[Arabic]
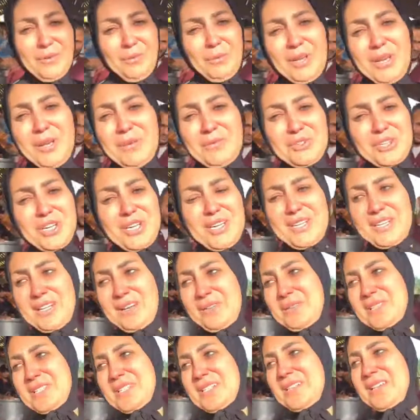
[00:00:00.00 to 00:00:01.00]
والله مش قادره
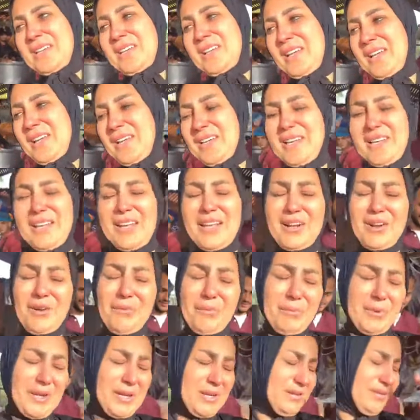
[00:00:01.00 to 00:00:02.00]
بس يعني هي
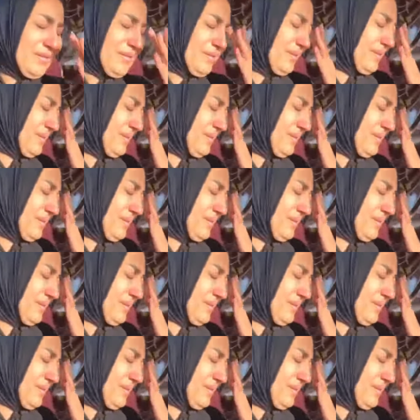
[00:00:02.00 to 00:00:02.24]
ربنا